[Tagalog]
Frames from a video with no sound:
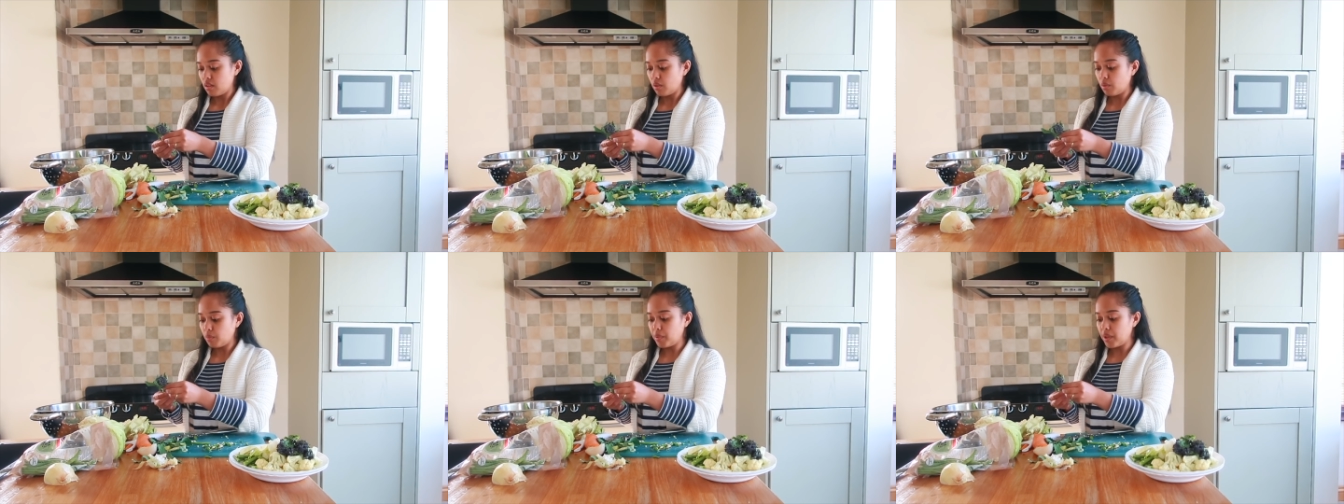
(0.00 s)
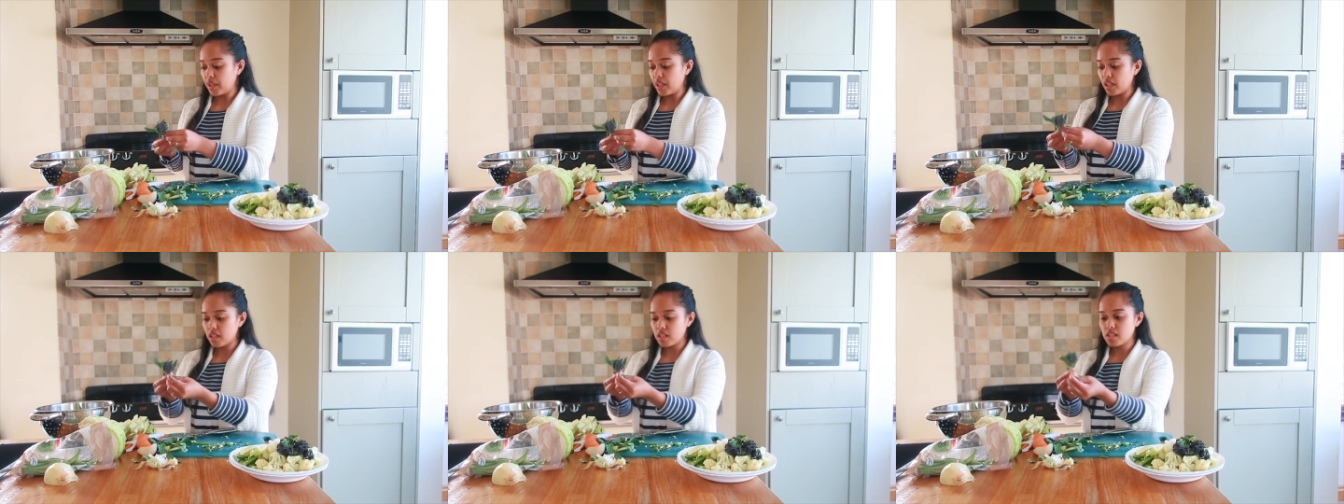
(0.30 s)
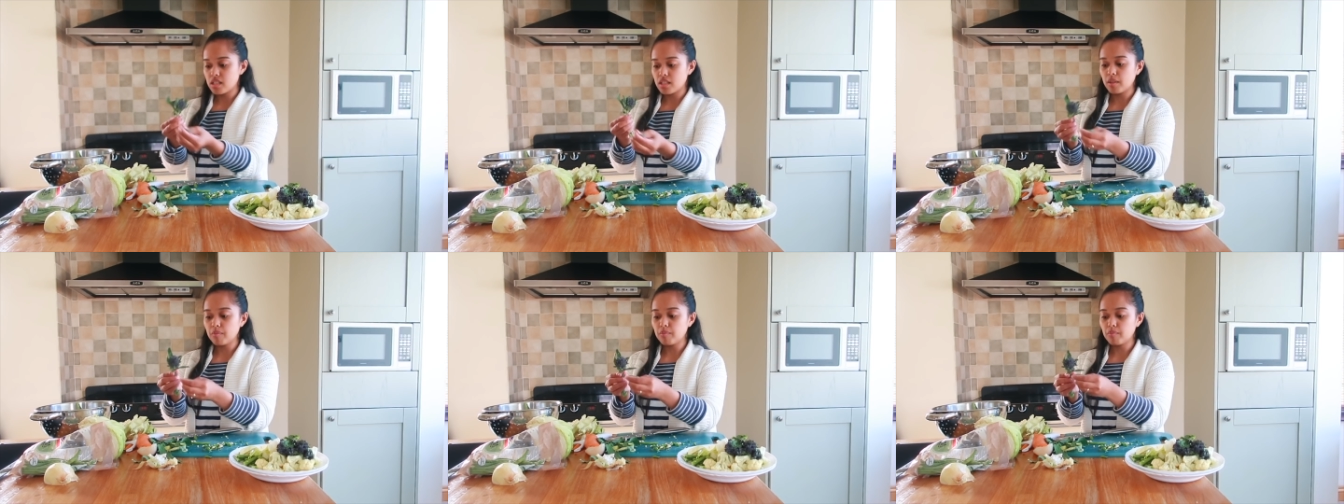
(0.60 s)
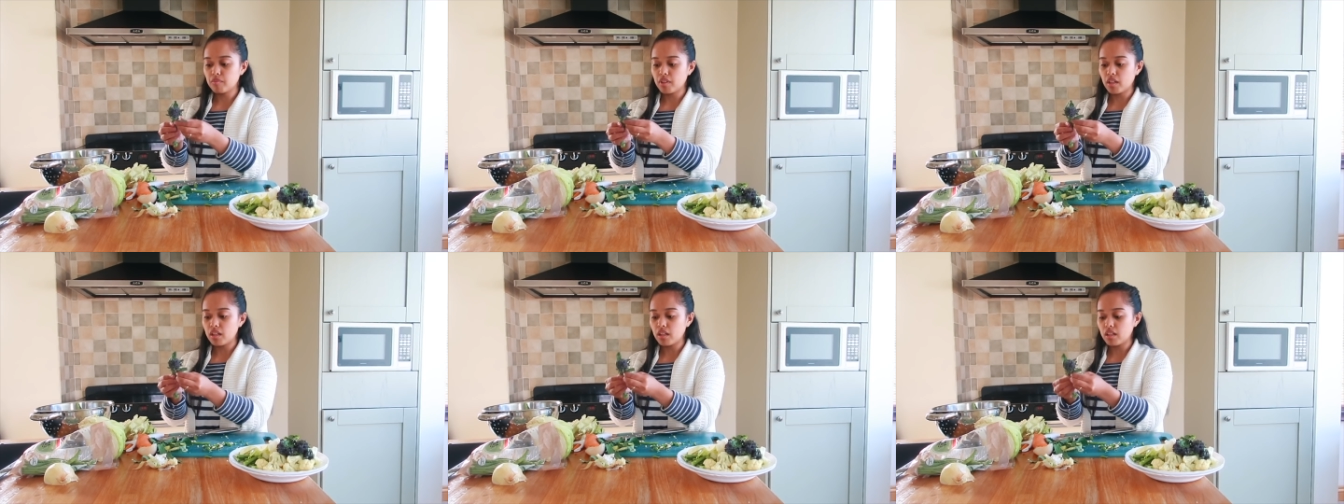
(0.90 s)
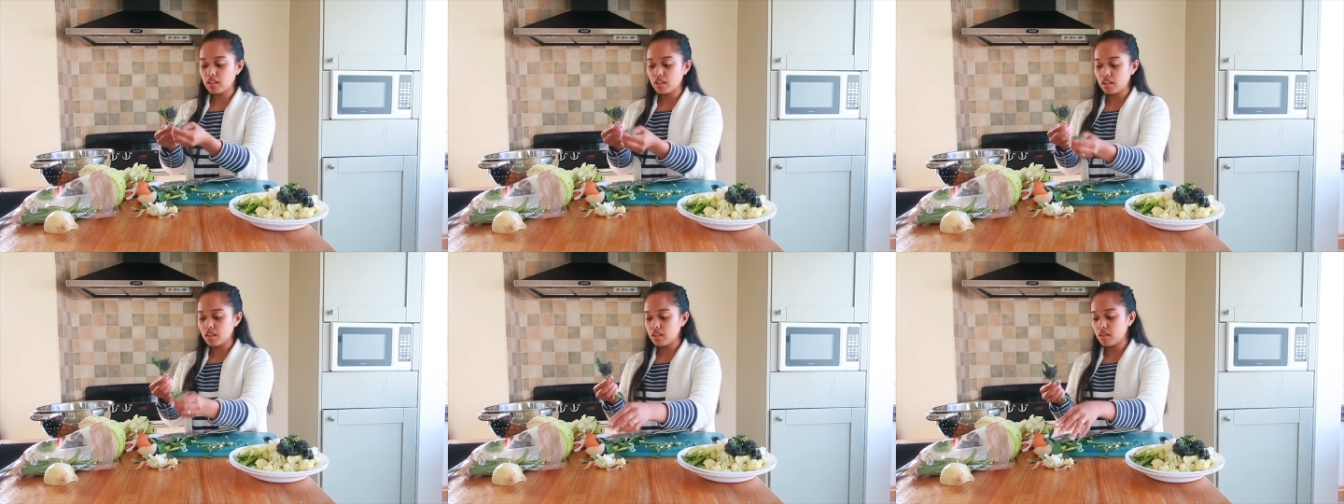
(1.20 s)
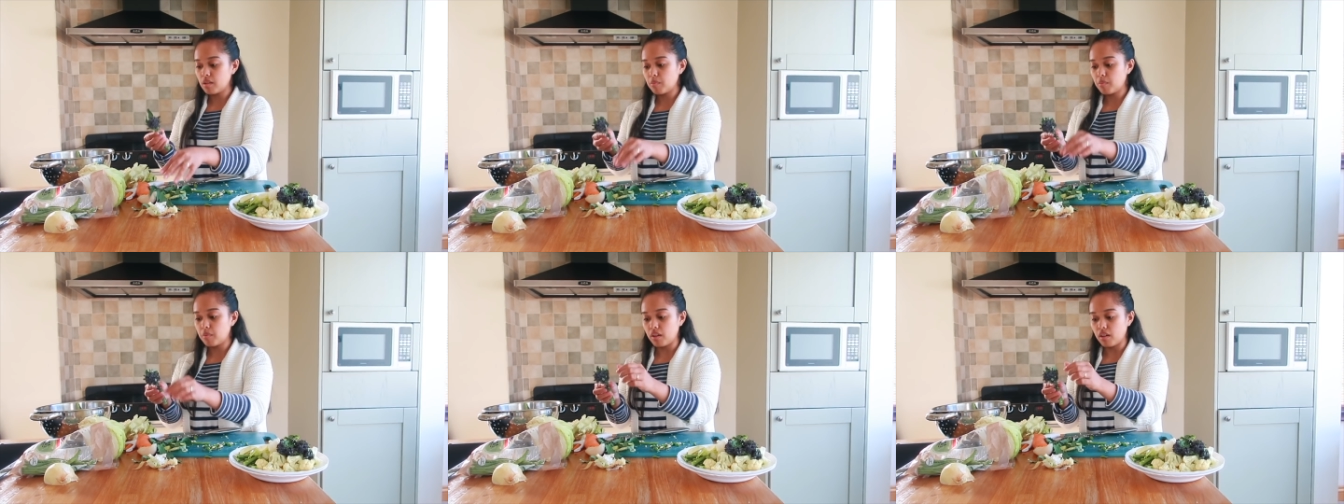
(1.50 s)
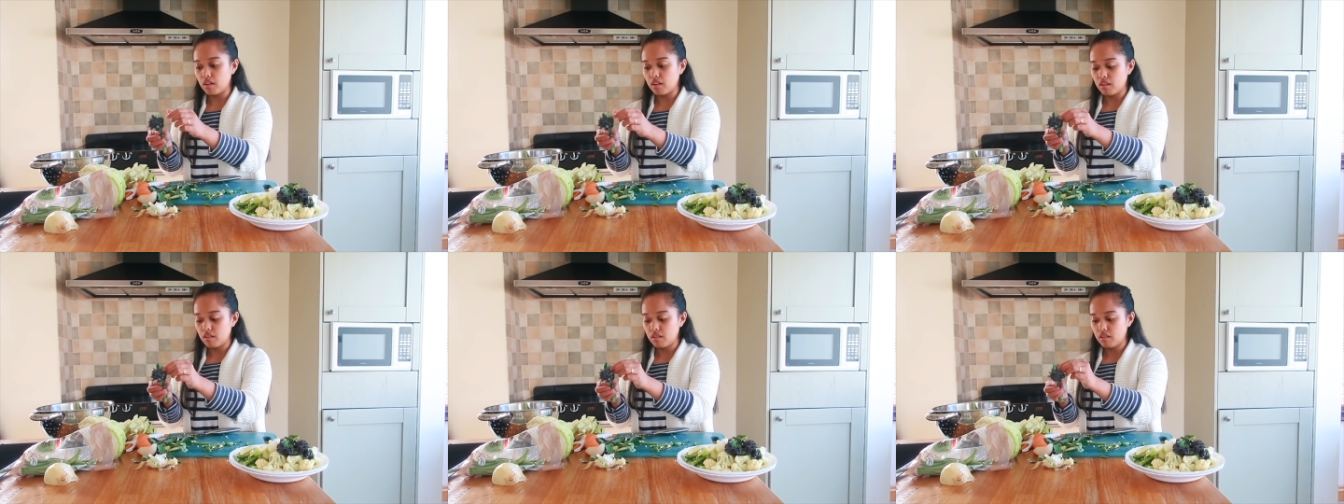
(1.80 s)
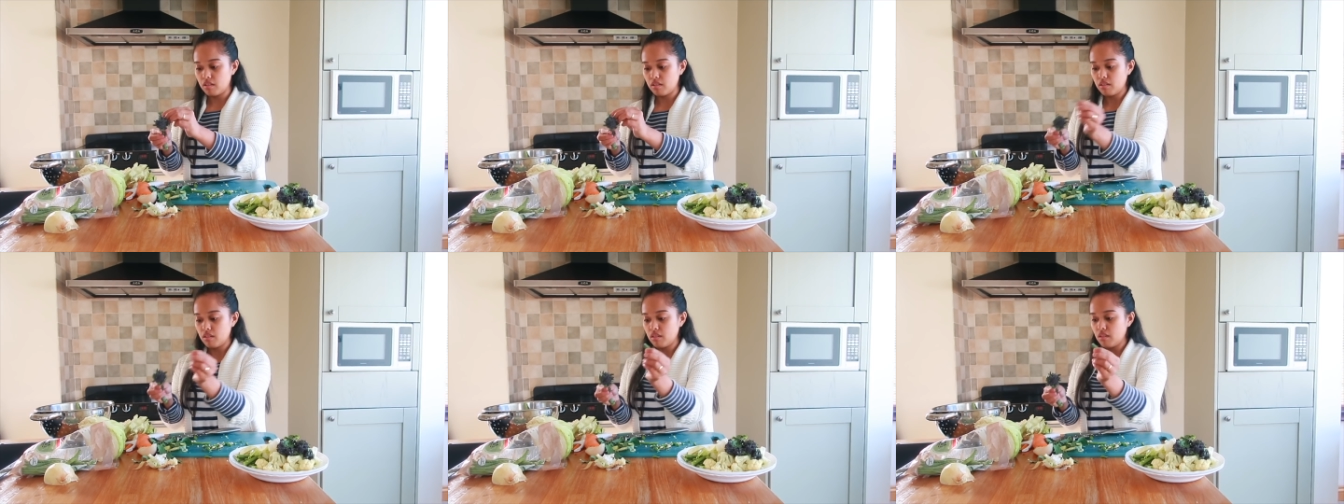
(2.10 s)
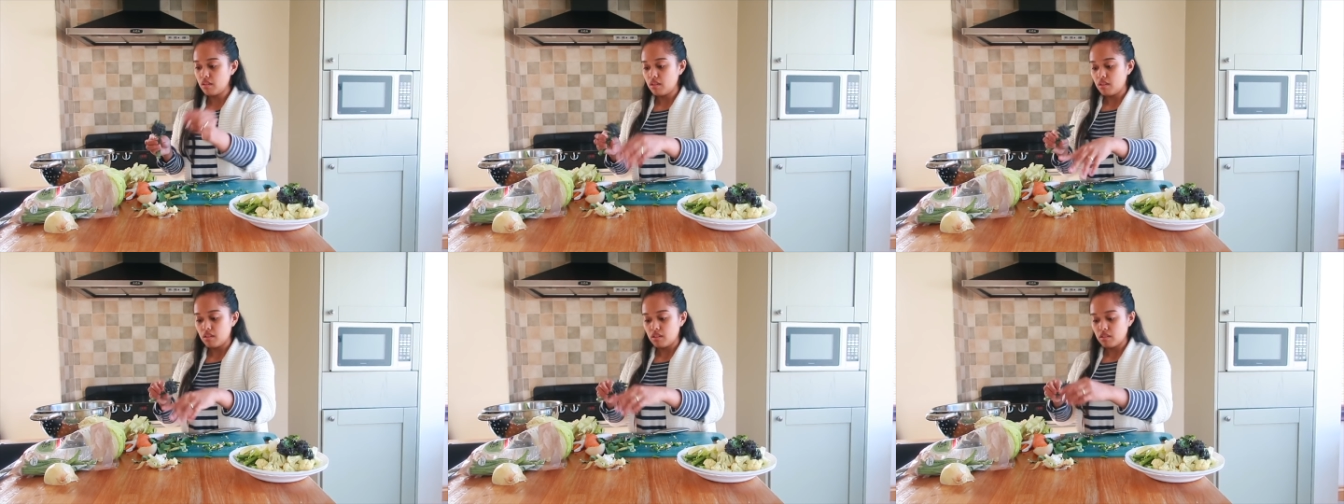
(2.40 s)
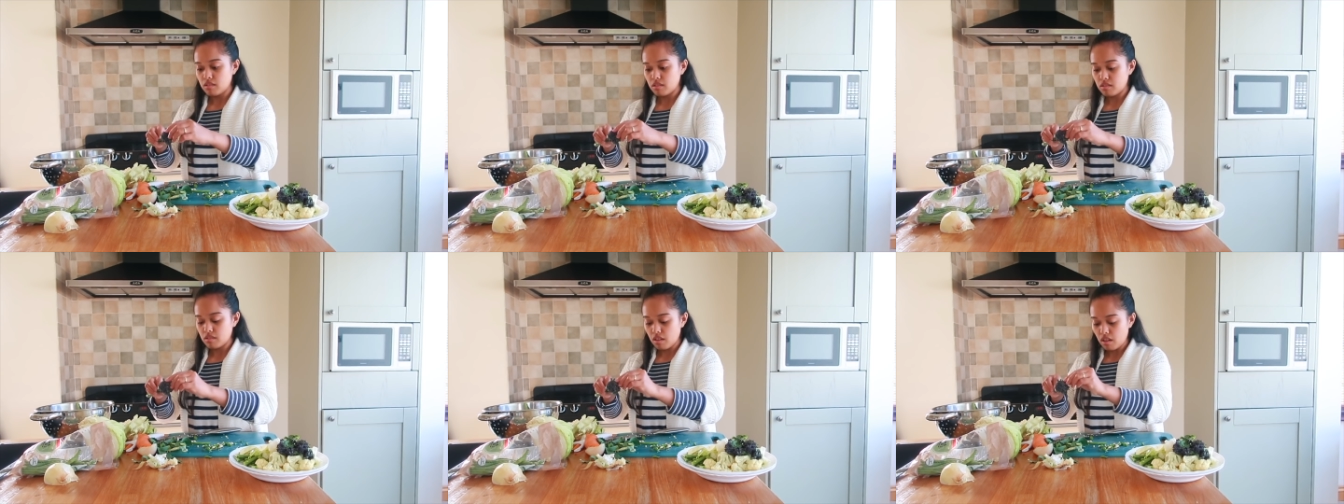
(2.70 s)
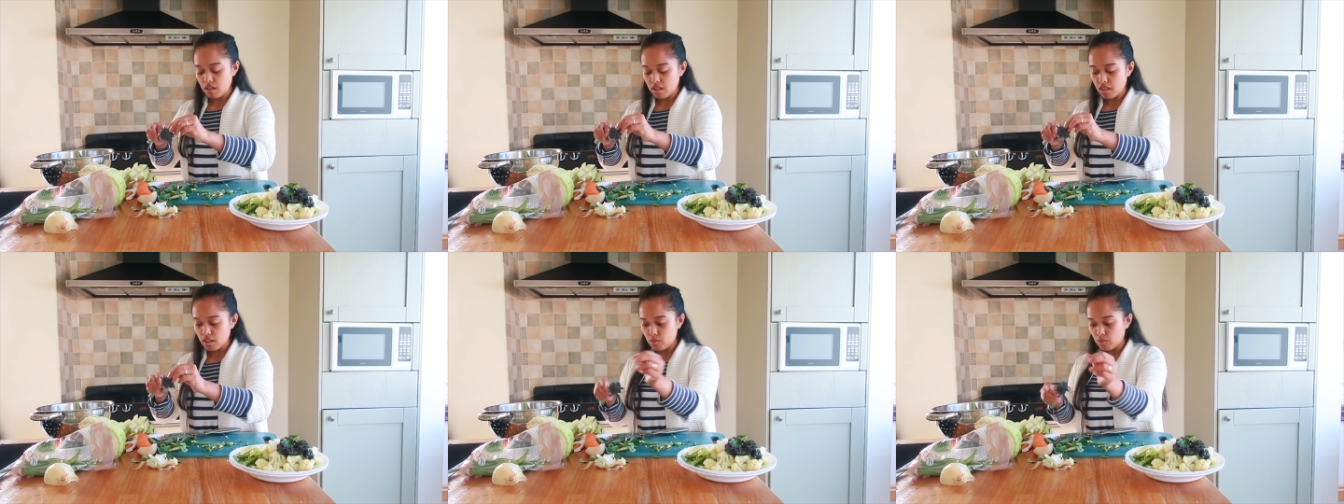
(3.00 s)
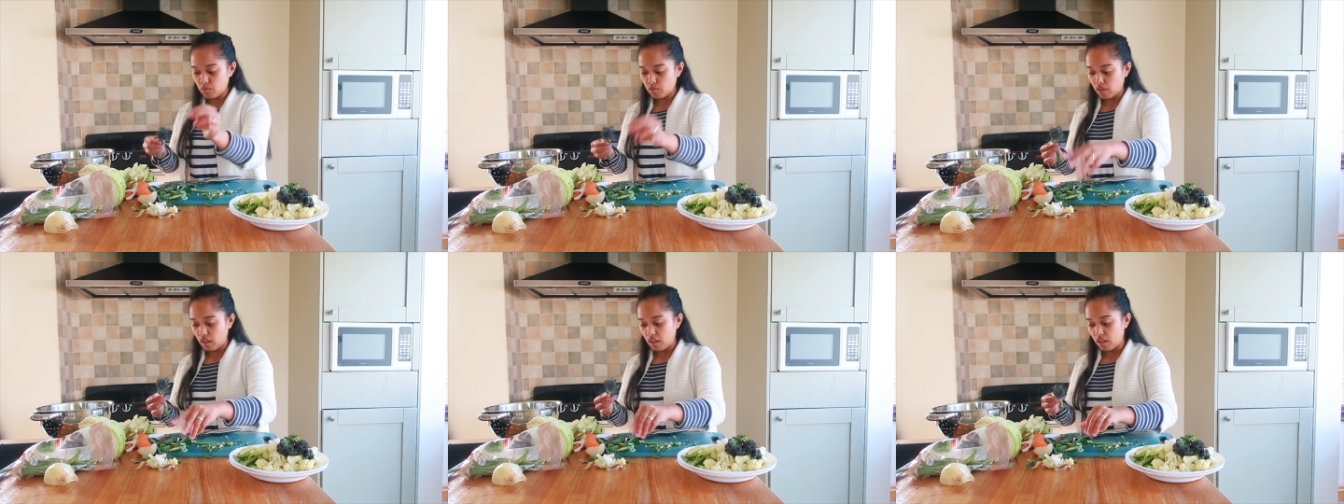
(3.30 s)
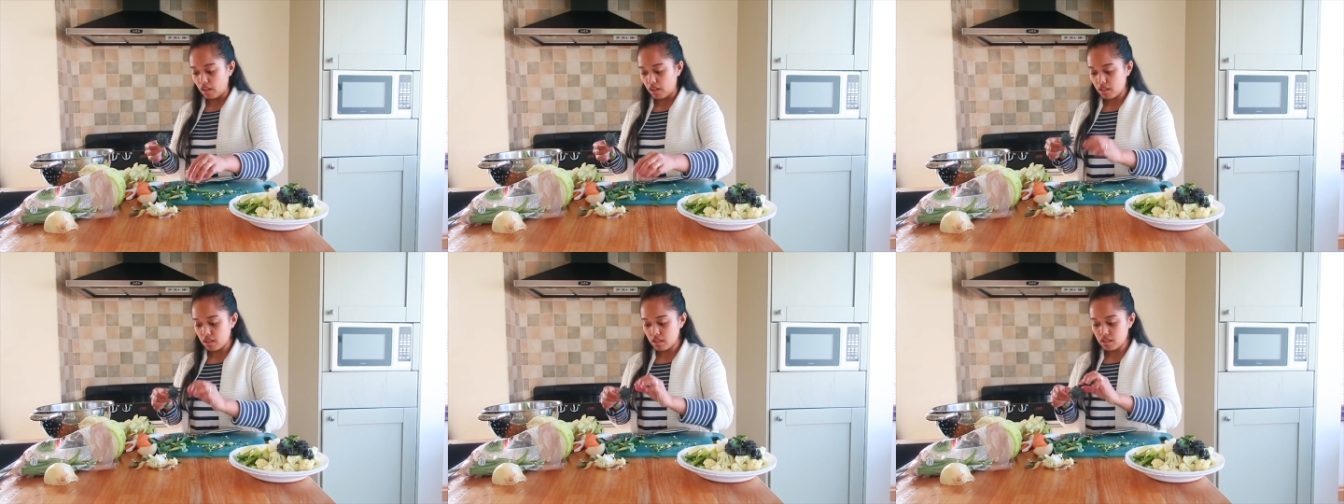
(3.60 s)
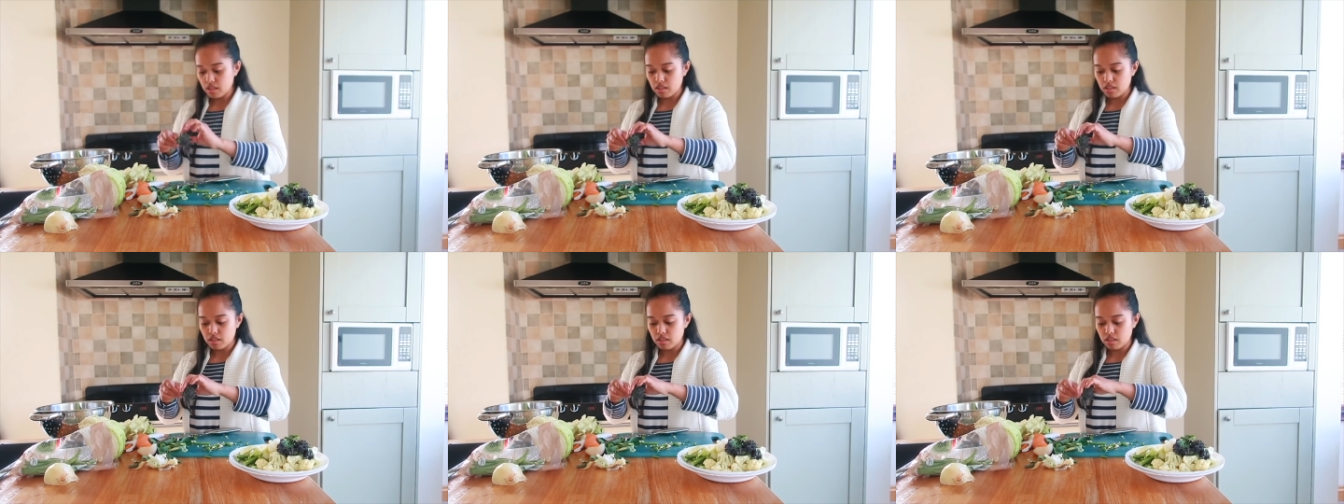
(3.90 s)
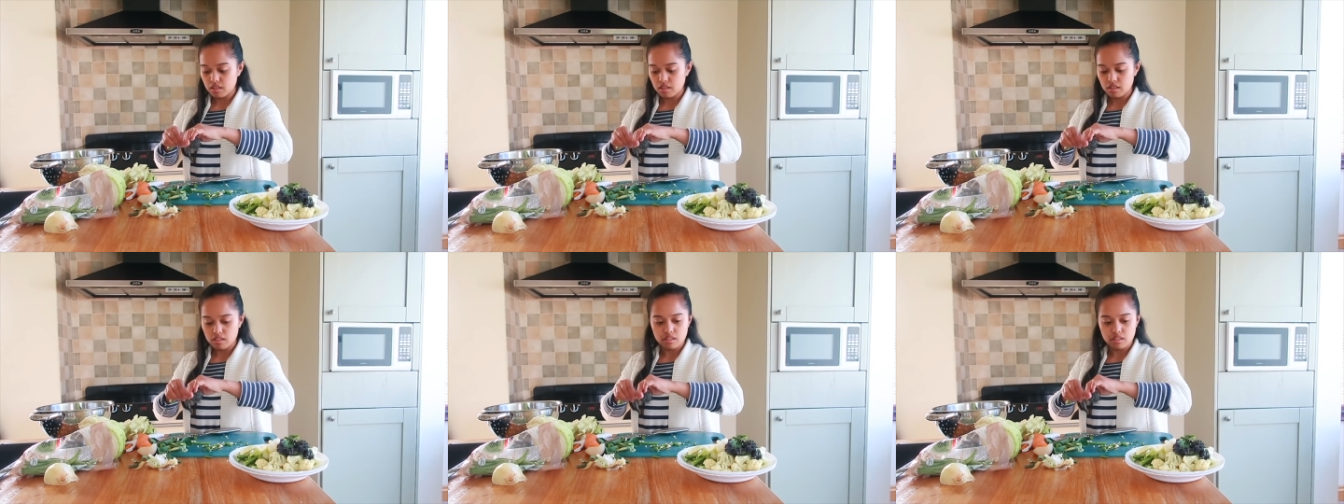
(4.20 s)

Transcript: Yung pinaka-stem talaga niya ba? Isasali ko na lang.